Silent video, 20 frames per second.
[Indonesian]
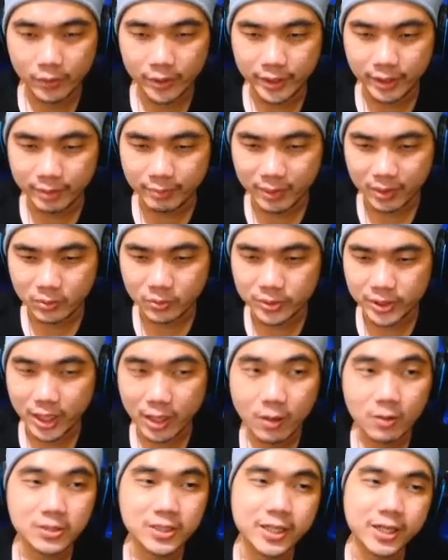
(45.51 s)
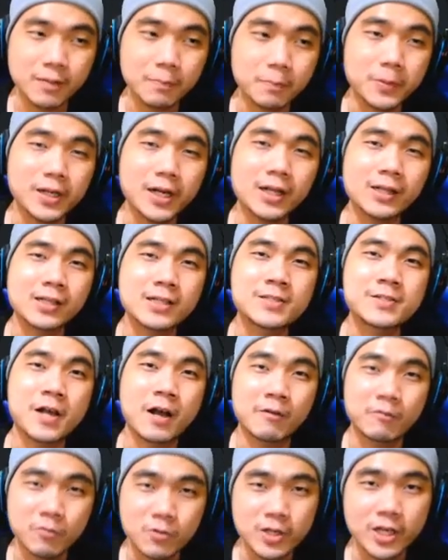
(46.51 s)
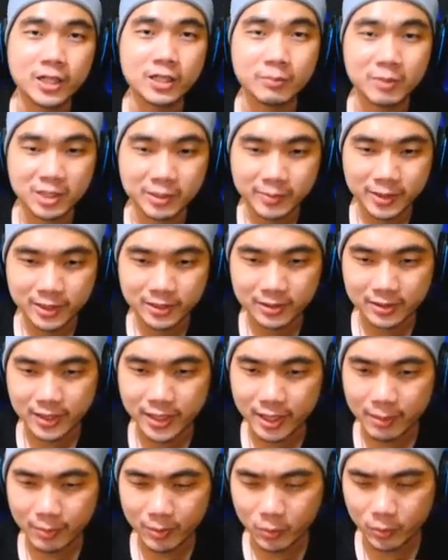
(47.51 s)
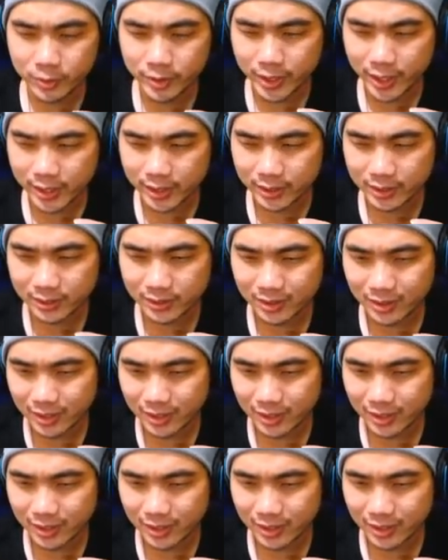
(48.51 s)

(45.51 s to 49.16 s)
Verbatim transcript: ini menunya kok saya pernah dejavu ya teman-teman kayak menunya